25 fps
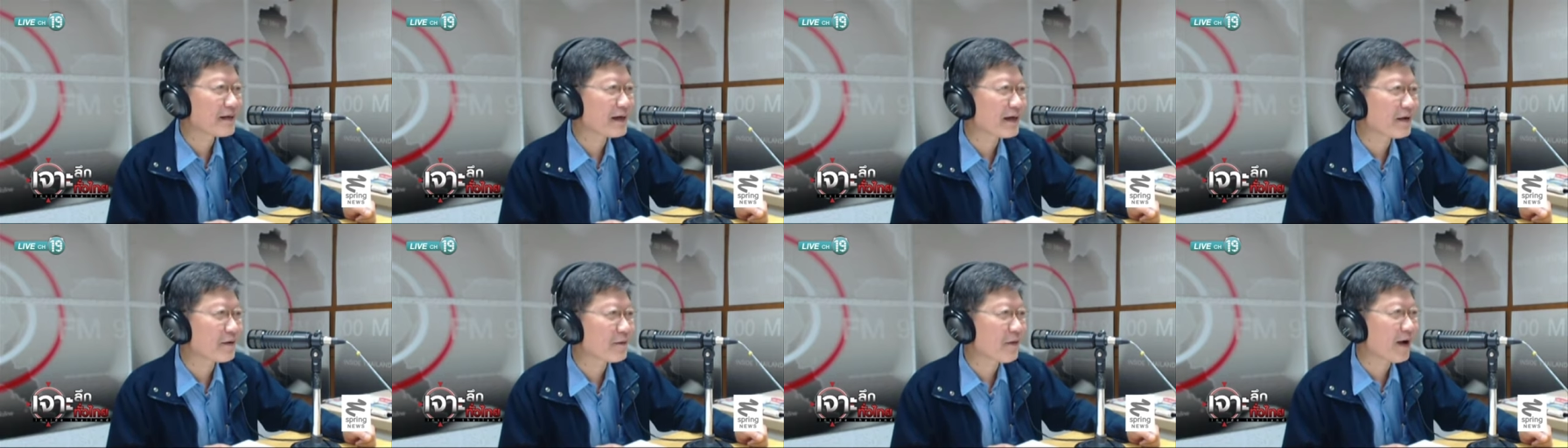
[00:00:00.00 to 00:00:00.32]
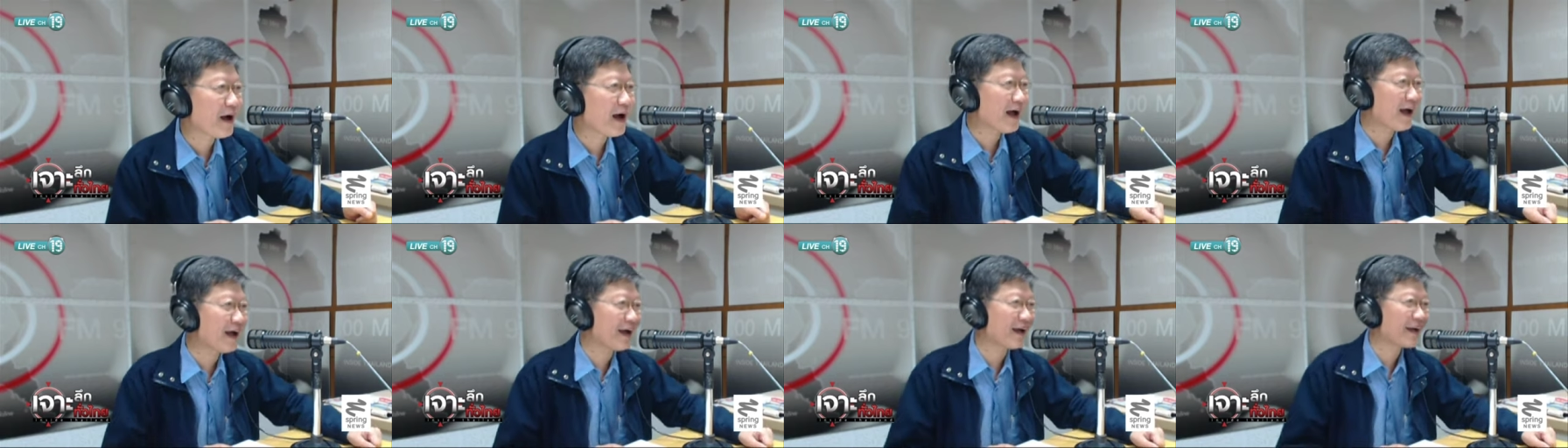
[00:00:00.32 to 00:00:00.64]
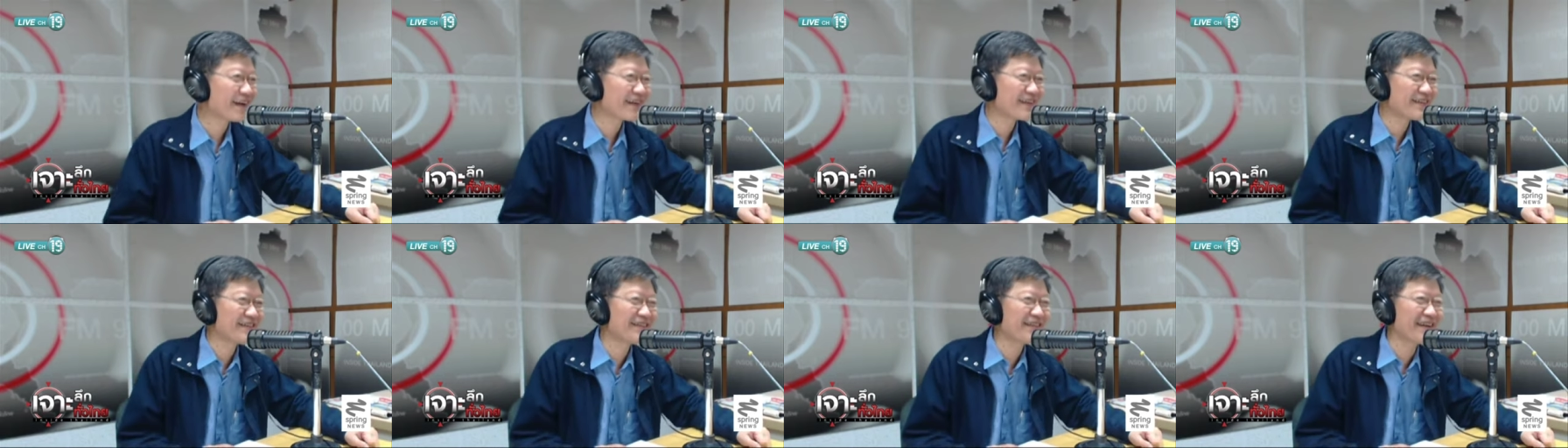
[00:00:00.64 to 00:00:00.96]
เหนื่อยว่า
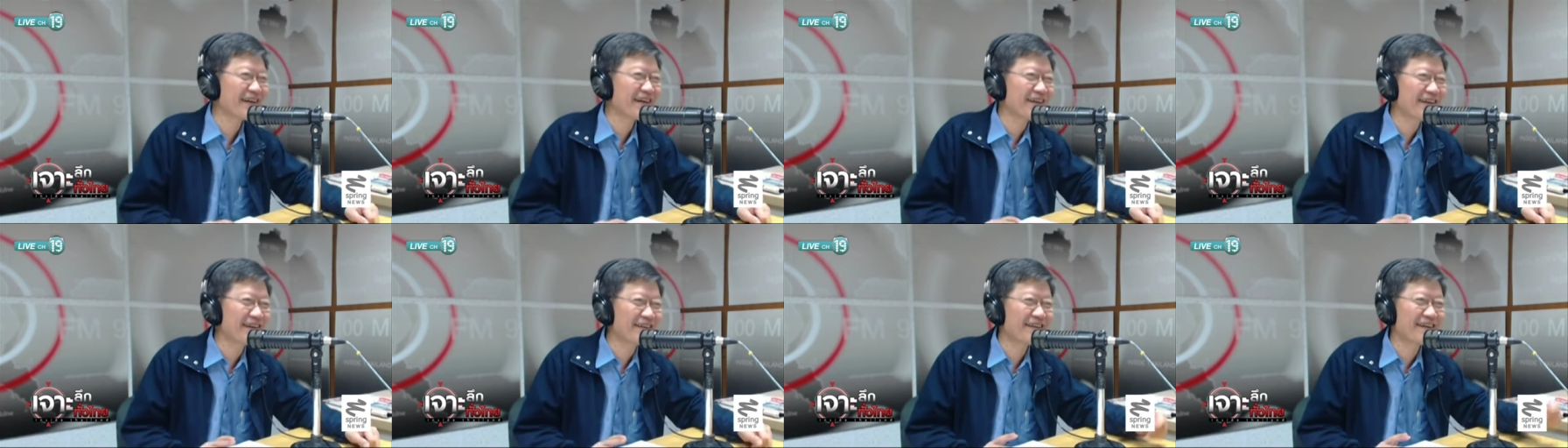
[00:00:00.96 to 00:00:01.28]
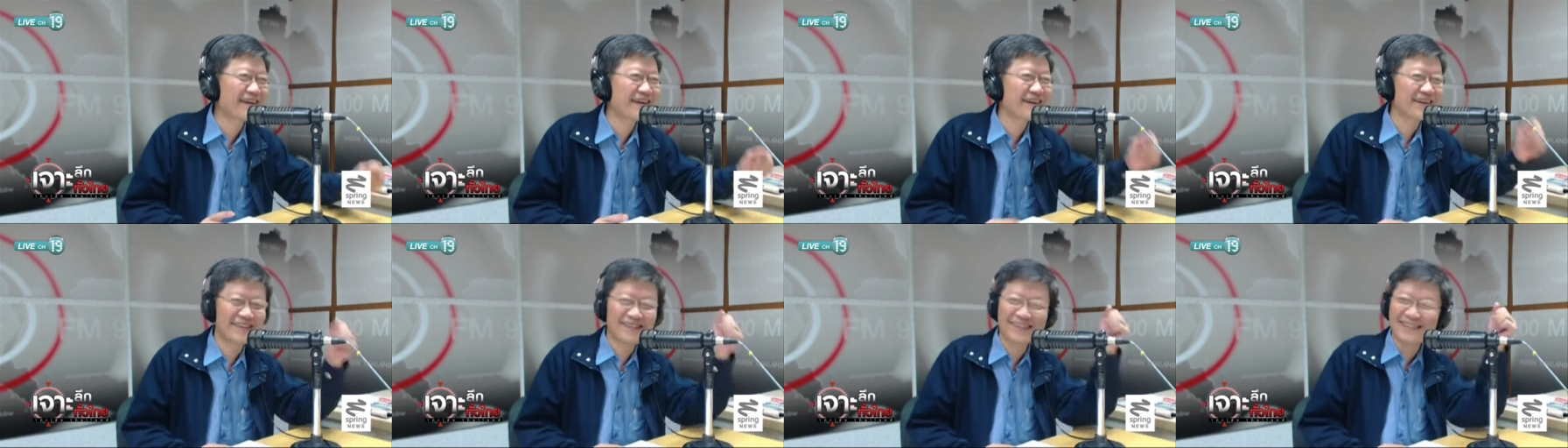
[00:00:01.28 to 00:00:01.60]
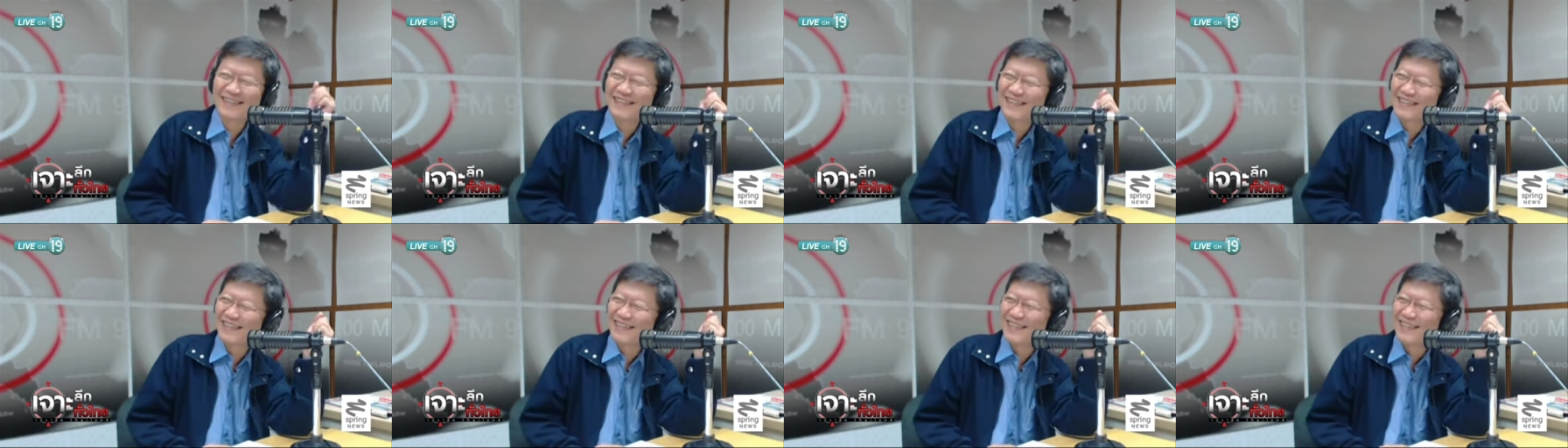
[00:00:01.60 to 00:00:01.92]
เชอเกิน
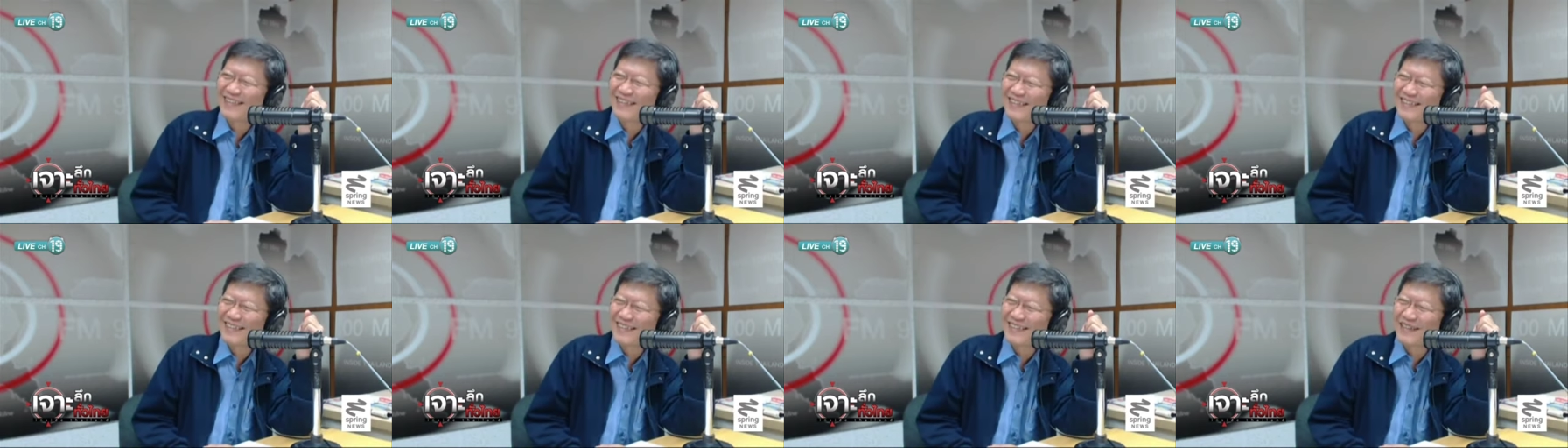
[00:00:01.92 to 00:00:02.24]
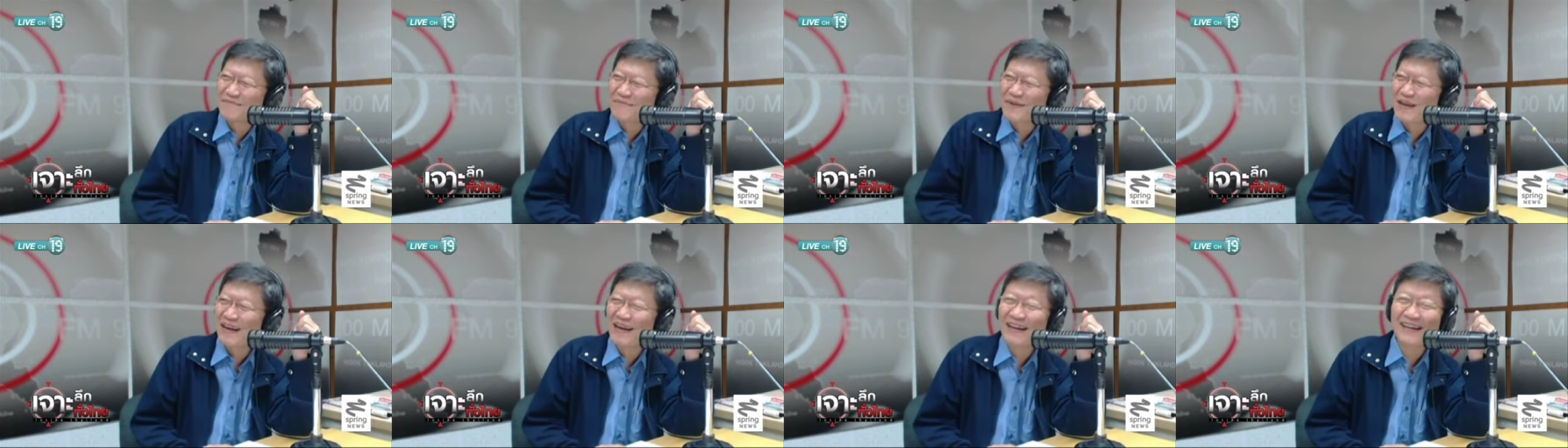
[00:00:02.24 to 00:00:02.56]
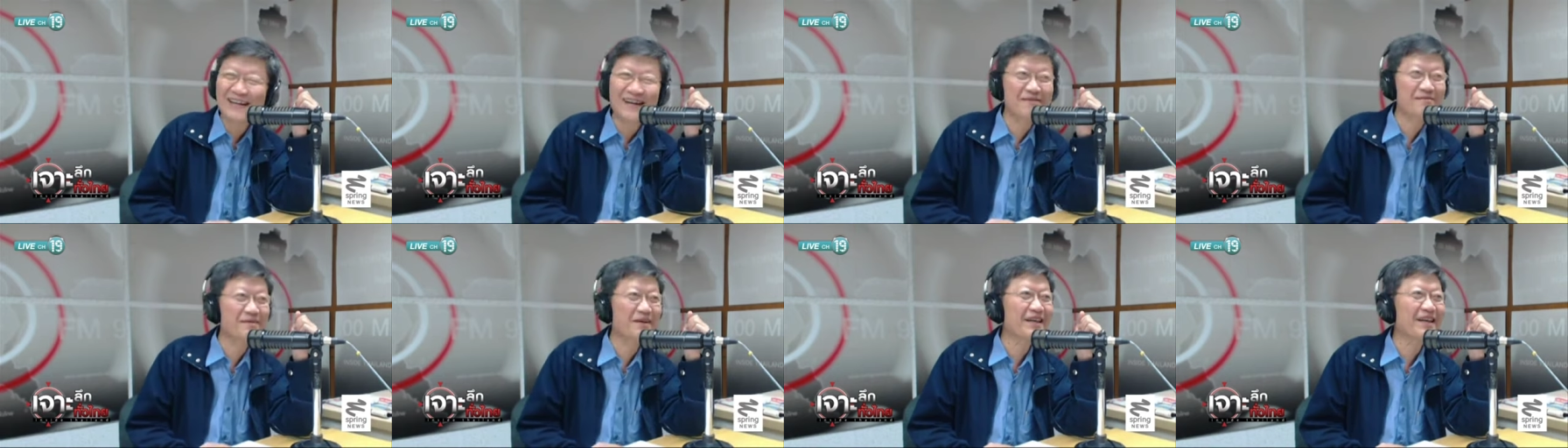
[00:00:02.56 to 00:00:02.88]
จะมี
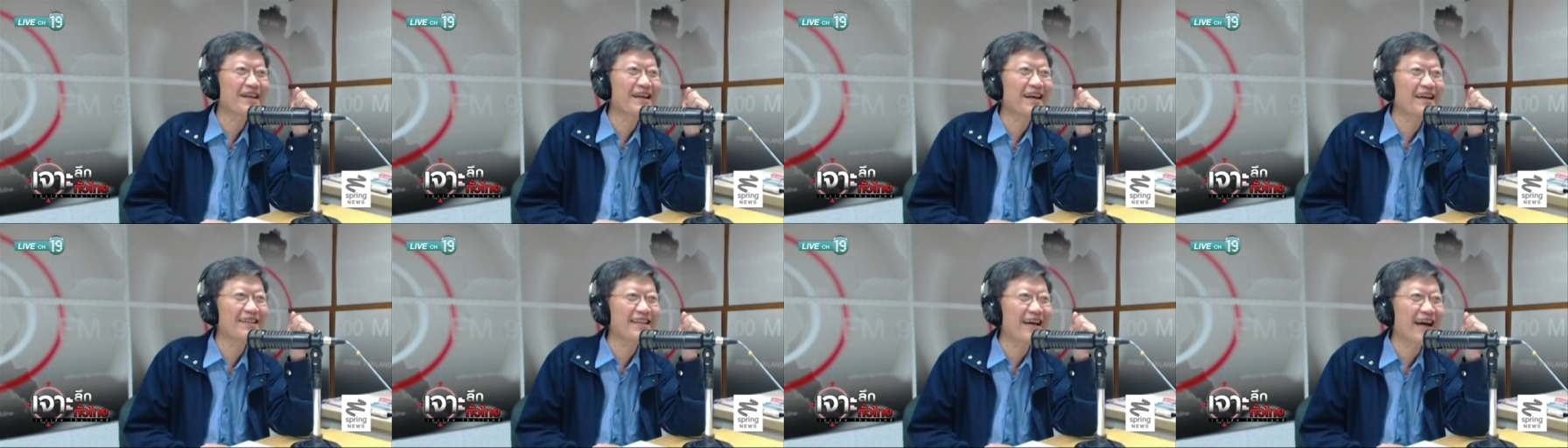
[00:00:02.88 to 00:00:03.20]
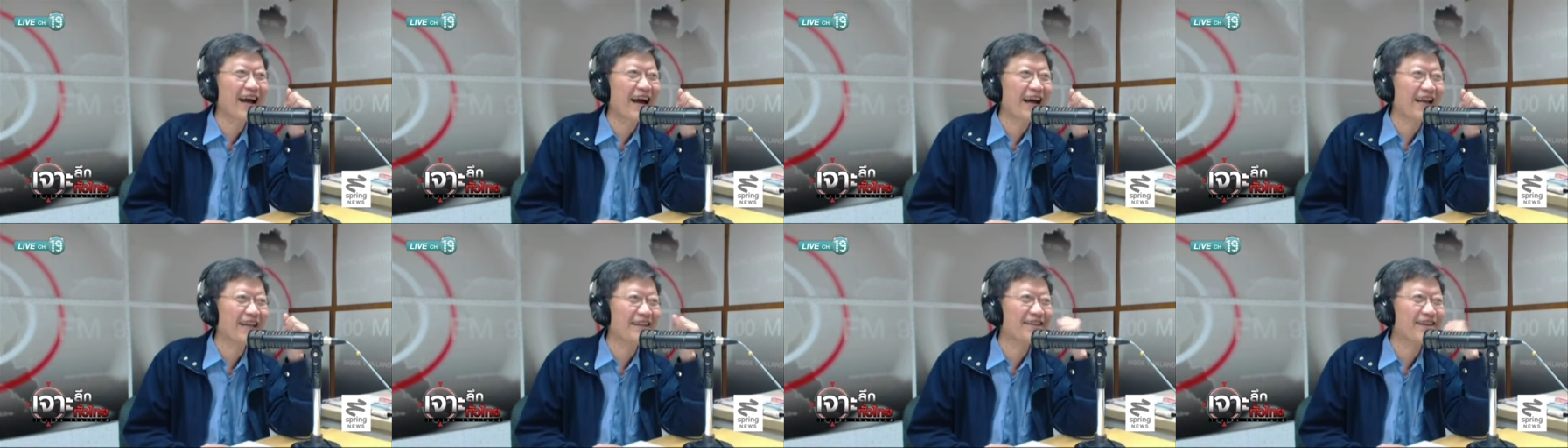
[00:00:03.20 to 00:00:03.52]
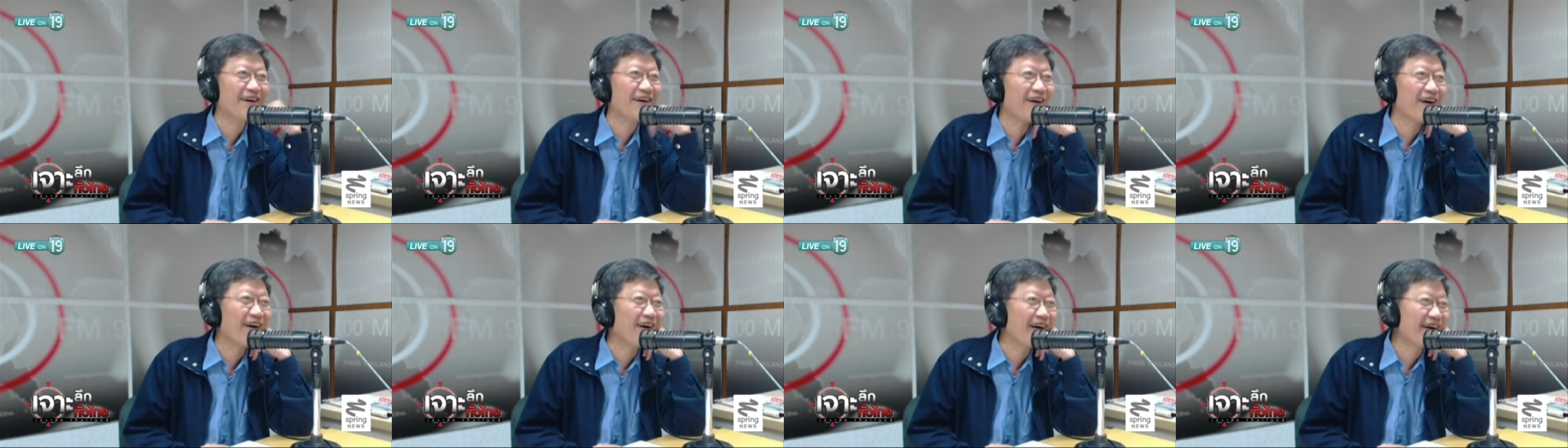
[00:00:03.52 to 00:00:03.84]
เรื่องไหมเนี่ย ถ้าอ่าน
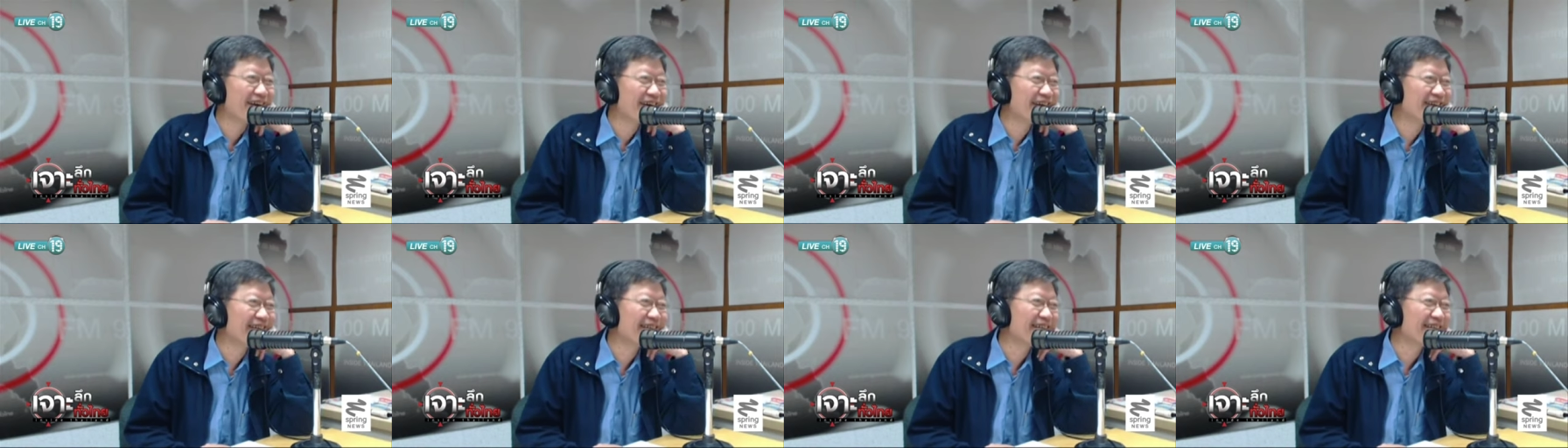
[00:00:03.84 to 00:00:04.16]
ต่อ